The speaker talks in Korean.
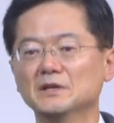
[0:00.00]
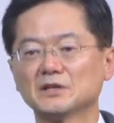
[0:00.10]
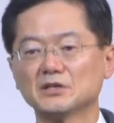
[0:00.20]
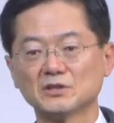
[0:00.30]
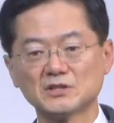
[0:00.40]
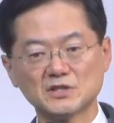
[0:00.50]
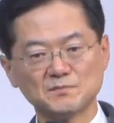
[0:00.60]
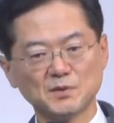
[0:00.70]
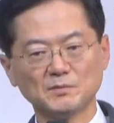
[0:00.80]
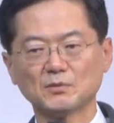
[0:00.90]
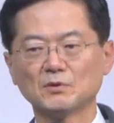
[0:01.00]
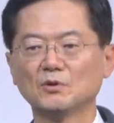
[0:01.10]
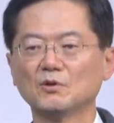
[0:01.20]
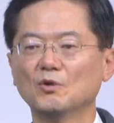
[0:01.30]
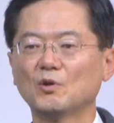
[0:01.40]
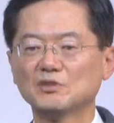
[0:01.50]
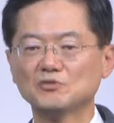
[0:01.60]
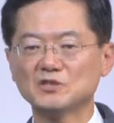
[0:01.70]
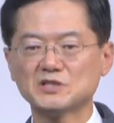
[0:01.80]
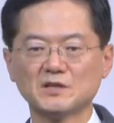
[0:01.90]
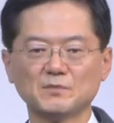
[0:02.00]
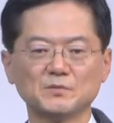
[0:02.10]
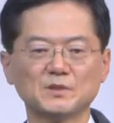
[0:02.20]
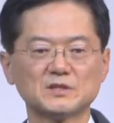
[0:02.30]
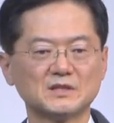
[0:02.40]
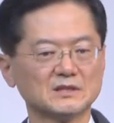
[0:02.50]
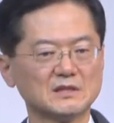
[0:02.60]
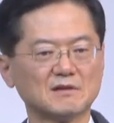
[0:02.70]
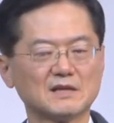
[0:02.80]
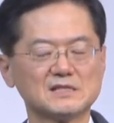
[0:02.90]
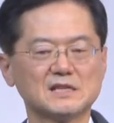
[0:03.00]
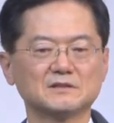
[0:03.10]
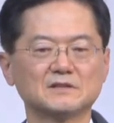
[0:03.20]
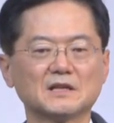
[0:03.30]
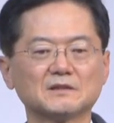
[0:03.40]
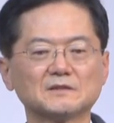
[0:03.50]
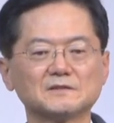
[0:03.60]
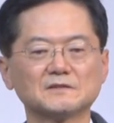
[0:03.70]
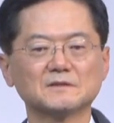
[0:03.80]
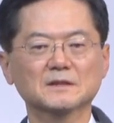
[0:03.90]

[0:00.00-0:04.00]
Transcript: 경제 지표 보고 환율 시세 보며 신앙생활하지 않는다는 것은